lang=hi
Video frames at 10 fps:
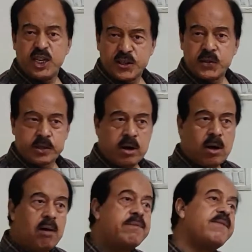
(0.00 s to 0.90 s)
सिक्स
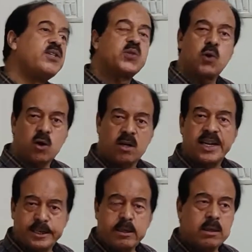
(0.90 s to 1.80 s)
ऑफ
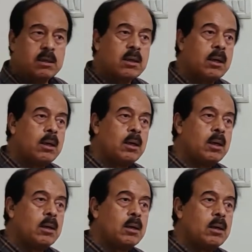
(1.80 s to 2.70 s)
स्कॉटलैंड
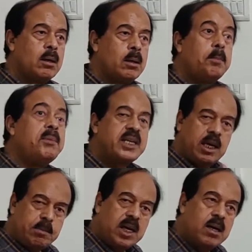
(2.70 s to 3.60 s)

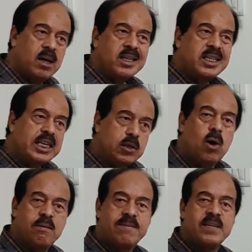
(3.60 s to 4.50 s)
बिकेम द
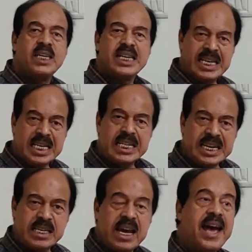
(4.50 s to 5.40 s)
किंग ऑफ
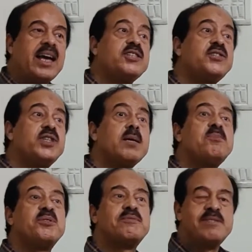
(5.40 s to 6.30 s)
इंग्लैंड एज
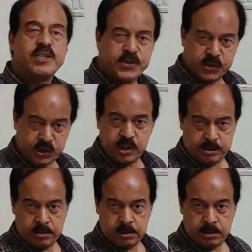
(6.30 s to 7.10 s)
जेम्स फर्स्ट